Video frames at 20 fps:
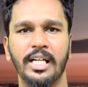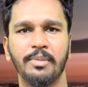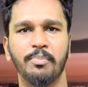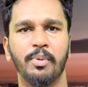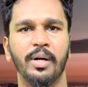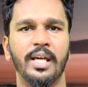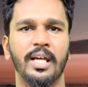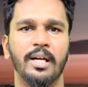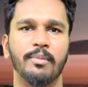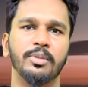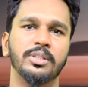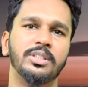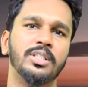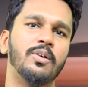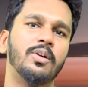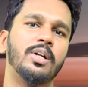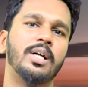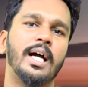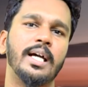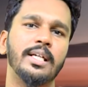தனிப்படை அமைச்சு
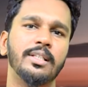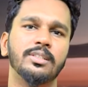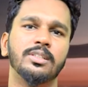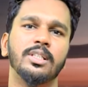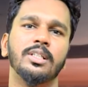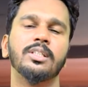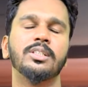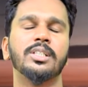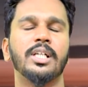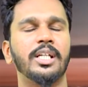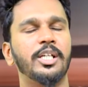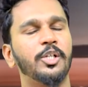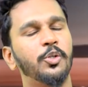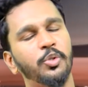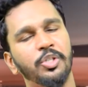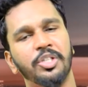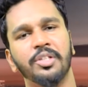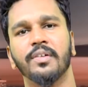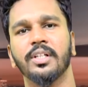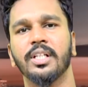அவர் கைது செய்து சென்னை
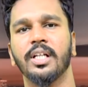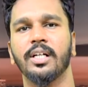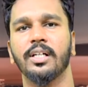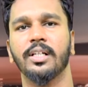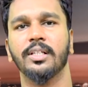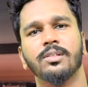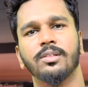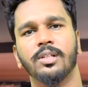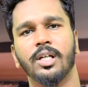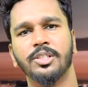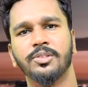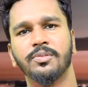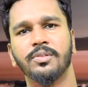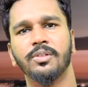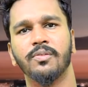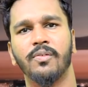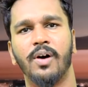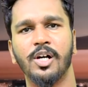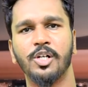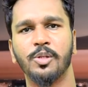கூட்டிட்டு வந்தாங்க
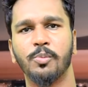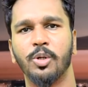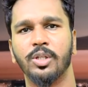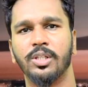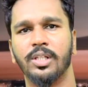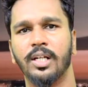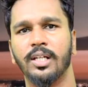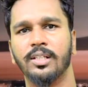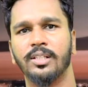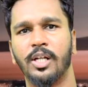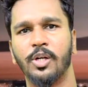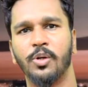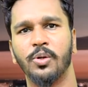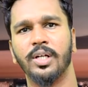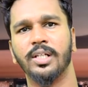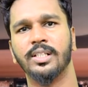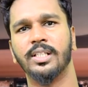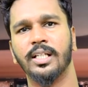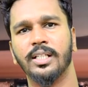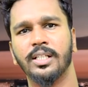தஷ்வந்த் வாக்குமூலத்தில்
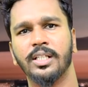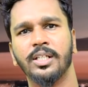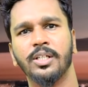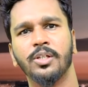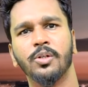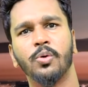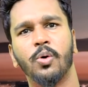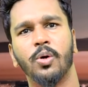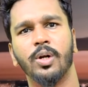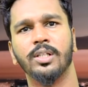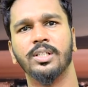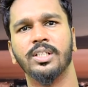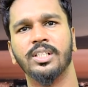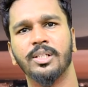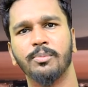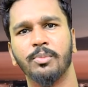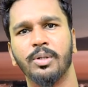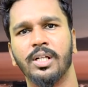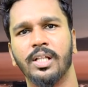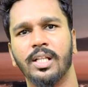தன்னுடைய தந்தையும் கொள்ள
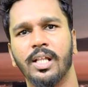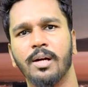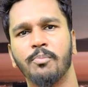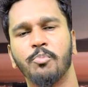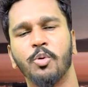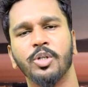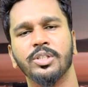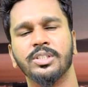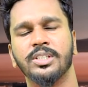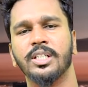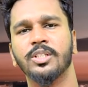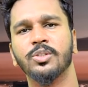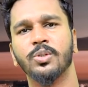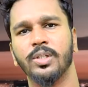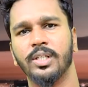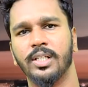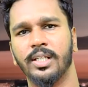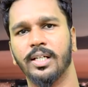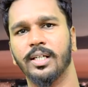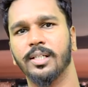திட்டமிட்டதா போலீஸ் கிட்ட
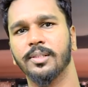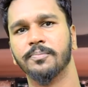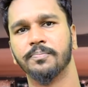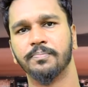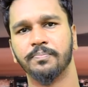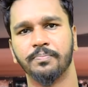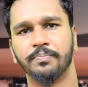சொல்லியிருக்காரு